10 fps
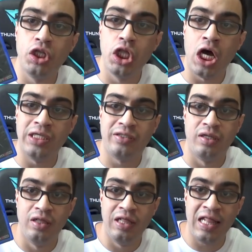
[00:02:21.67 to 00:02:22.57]
Lost
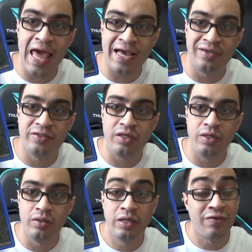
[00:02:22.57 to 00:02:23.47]

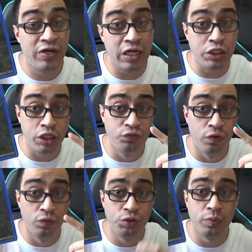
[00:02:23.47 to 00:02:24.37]
Legacy. Na verdade, esse
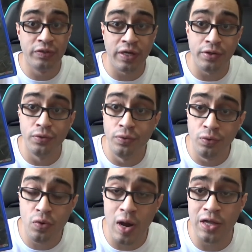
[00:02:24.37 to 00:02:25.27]
foi o último que saiu.
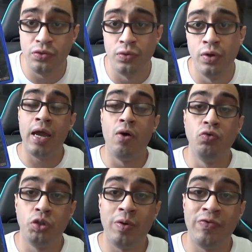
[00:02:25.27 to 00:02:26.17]
O 4 é a
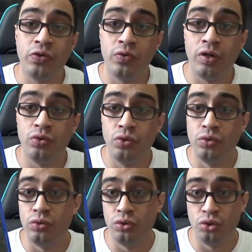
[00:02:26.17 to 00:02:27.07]
última aventura do